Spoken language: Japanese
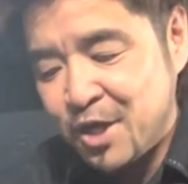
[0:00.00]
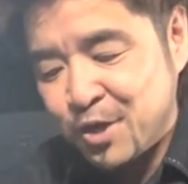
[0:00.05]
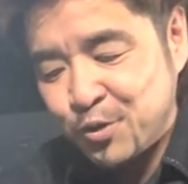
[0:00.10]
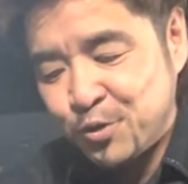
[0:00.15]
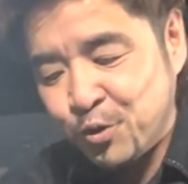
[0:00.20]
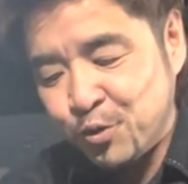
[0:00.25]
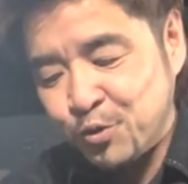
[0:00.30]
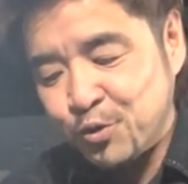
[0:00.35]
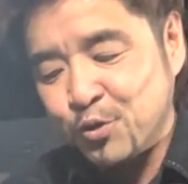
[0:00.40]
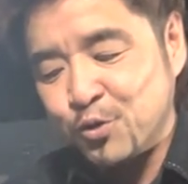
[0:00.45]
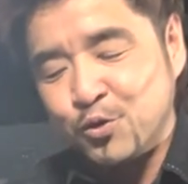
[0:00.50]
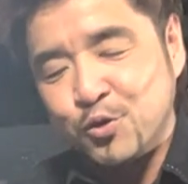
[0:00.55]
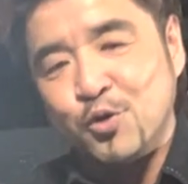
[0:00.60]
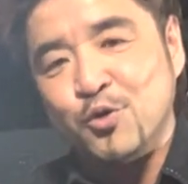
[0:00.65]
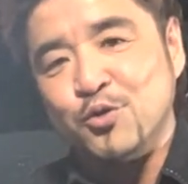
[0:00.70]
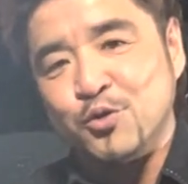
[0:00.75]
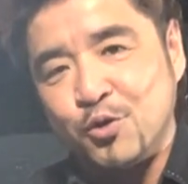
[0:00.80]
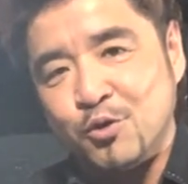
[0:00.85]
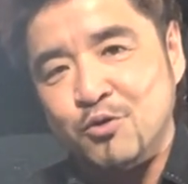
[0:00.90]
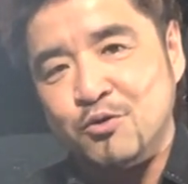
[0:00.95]
どんどん
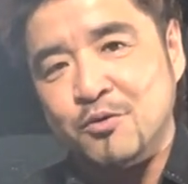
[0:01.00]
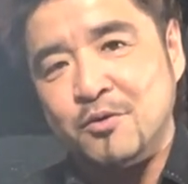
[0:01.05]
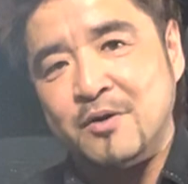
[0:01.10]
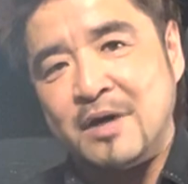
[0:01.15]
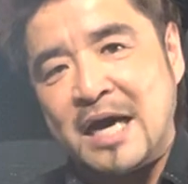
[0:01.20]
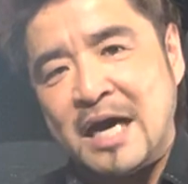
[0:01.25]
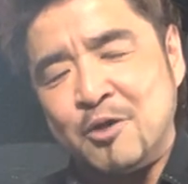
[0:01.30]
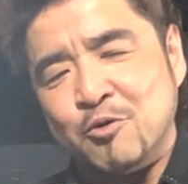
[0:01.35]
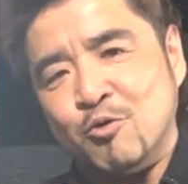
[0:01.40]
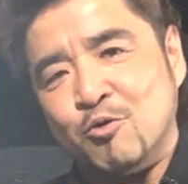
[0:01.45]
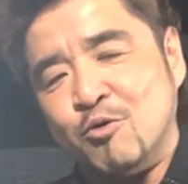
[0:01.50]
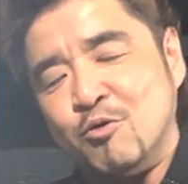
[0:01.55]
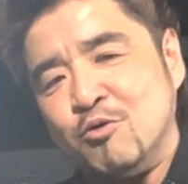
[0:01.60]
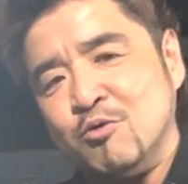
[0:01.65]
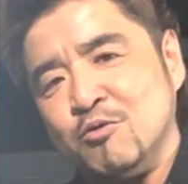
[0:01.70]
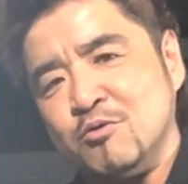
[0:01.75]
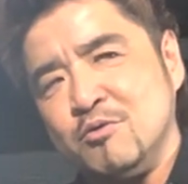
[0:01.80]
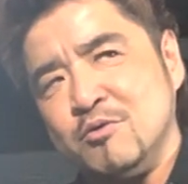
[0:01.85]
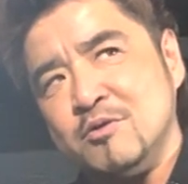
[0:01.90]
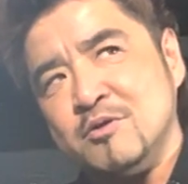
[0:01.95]
どんどんあ
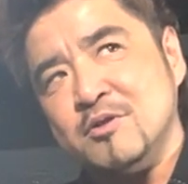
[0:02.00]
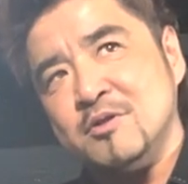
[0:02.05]
の